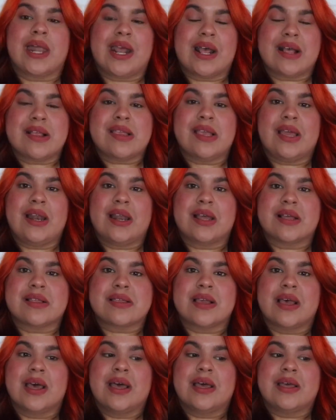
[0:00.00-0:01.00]
quería
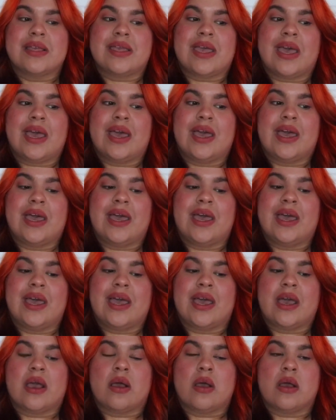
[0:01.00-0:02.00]
decirles
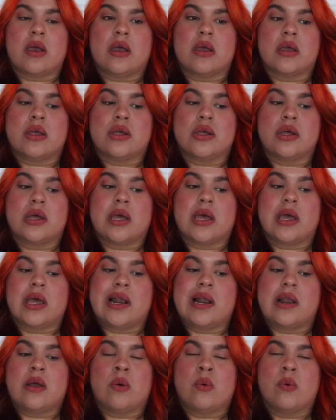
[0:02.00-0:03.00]
que
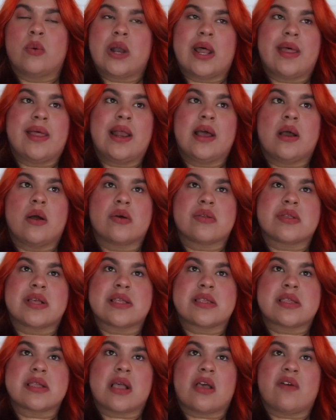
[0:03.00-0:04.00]
una de las
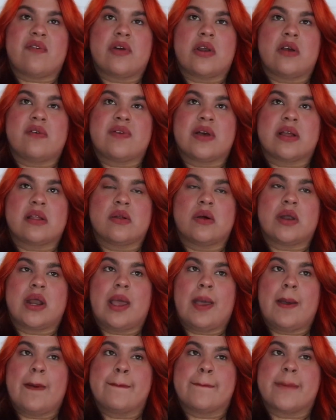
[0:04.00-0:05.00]
cosas que fueron
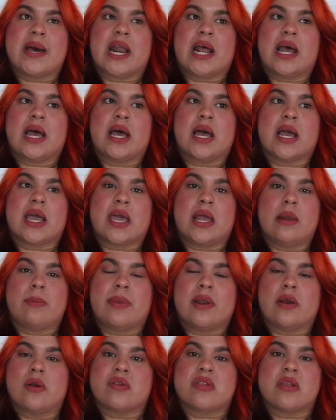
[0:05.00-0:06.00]
factores para que el
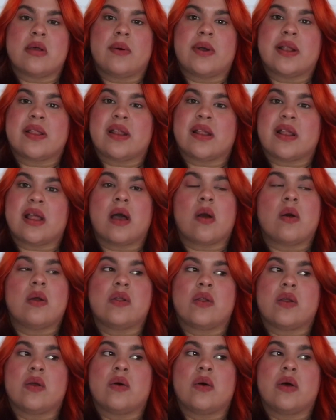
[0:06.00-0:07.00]
pelo no se maltratara
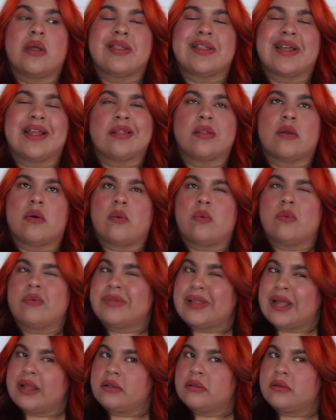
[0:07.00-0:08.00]
cuando yo tanto,
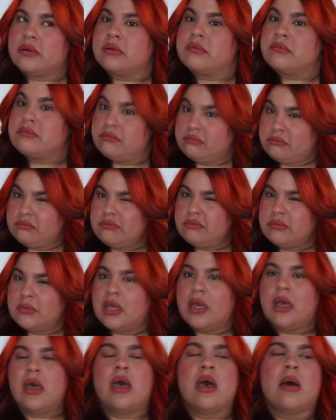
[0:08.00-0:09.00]
tanto,
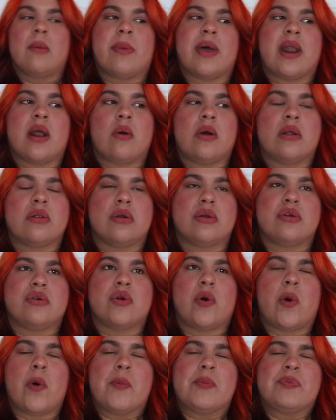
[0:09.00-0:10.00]
para cuando
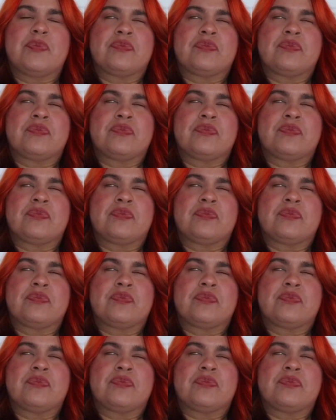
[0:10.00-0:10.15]
yo